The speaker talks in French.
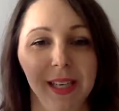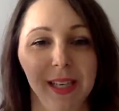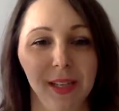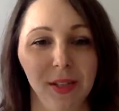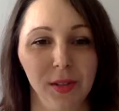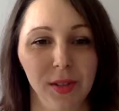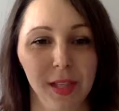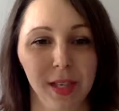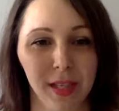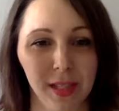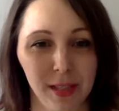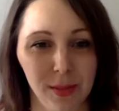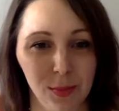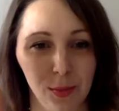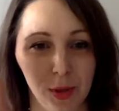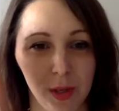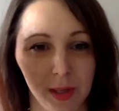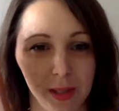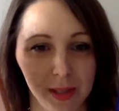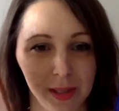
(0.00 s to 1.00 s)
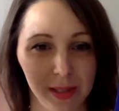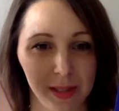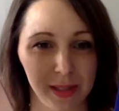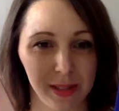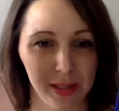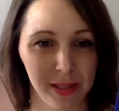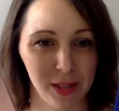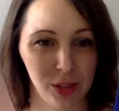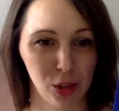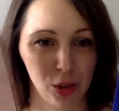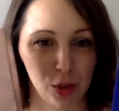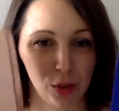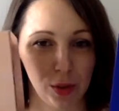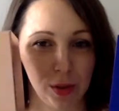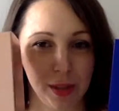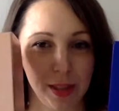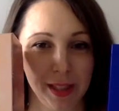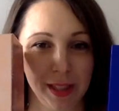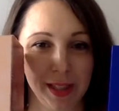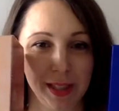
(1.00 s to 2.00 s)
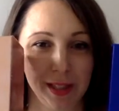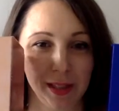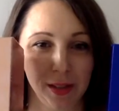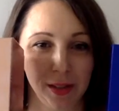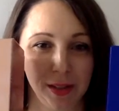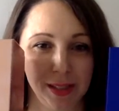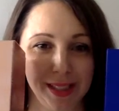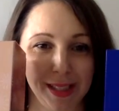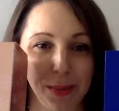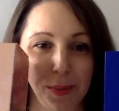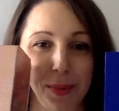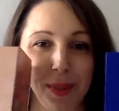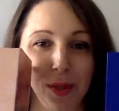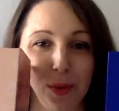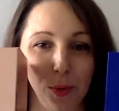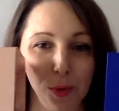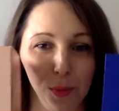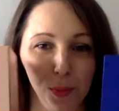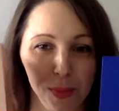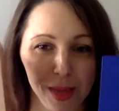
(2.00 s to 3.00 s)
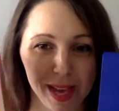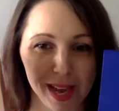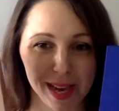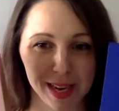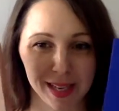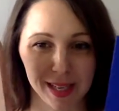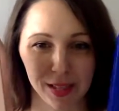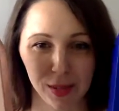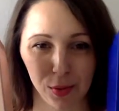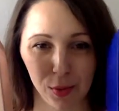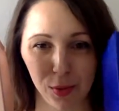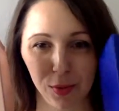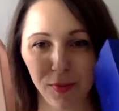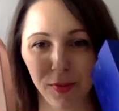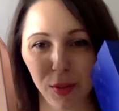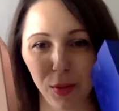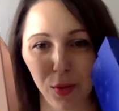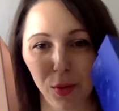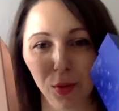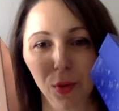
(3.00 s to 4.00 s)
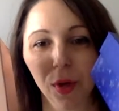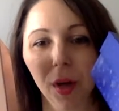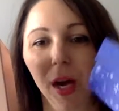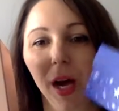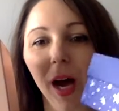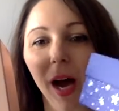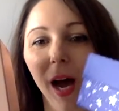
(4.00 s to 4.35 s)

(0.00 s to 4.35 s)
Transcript: Et regardez-moi ces jolis euh, habits de lumière qu'elles ont revêtus.